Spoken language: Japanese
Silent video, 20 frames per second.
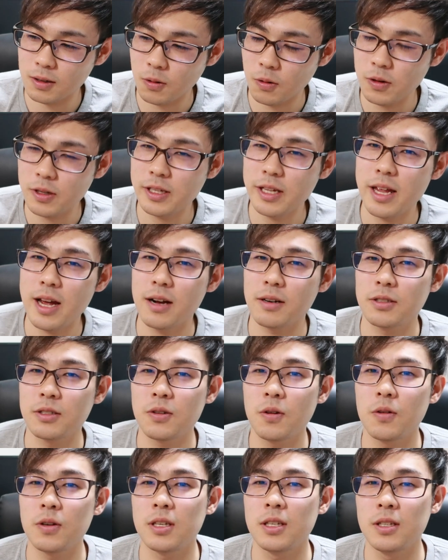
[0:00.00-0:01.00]
置いてある
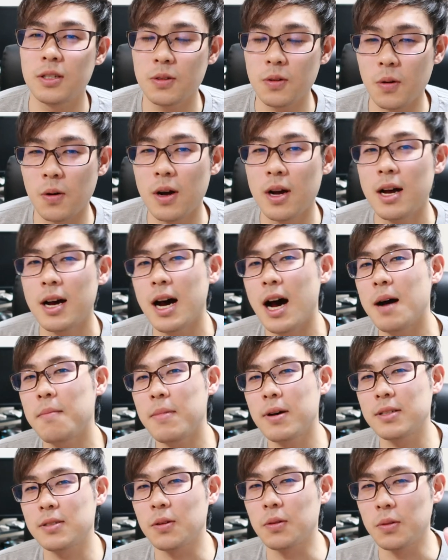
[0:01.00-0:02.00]
商品と
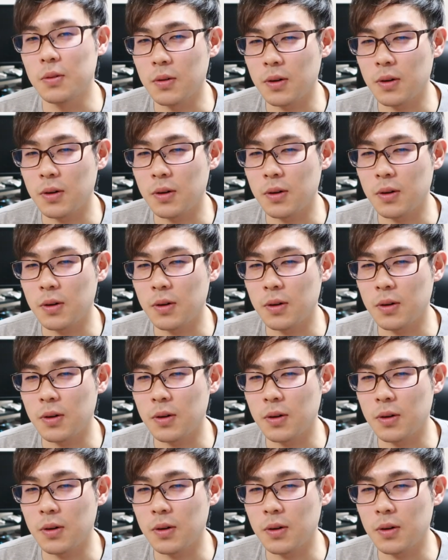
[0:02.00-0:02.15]
Amazon